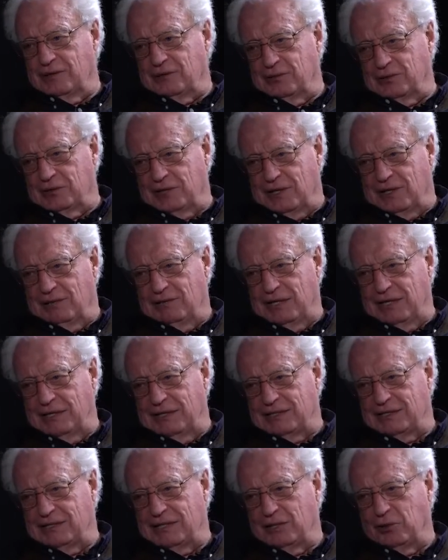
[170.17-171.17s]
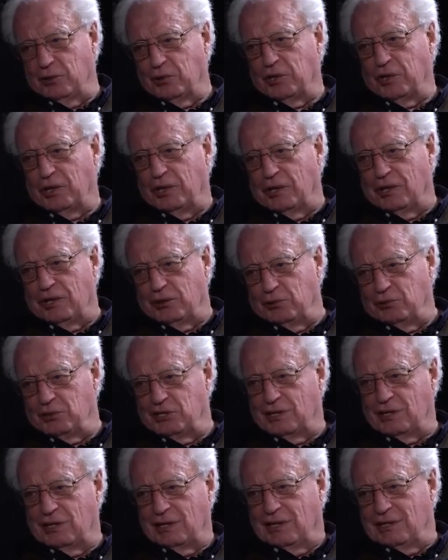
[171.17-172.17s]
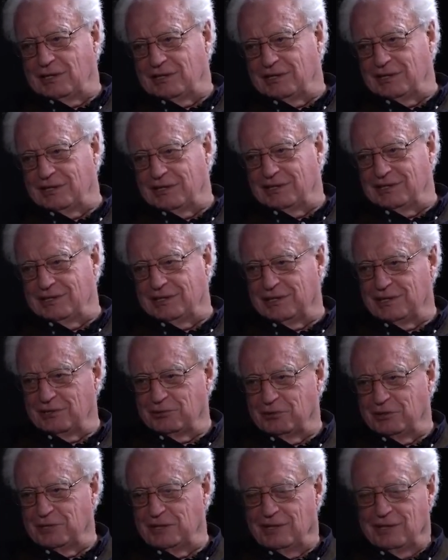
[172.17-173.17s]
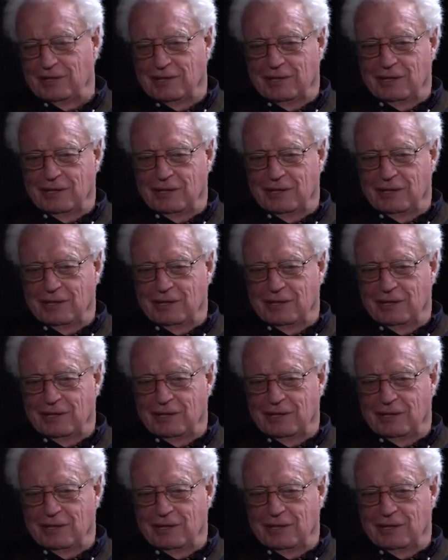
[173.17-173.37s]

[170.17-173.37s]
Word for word: son travail d'essayer de réindustrialiser les États-Unis,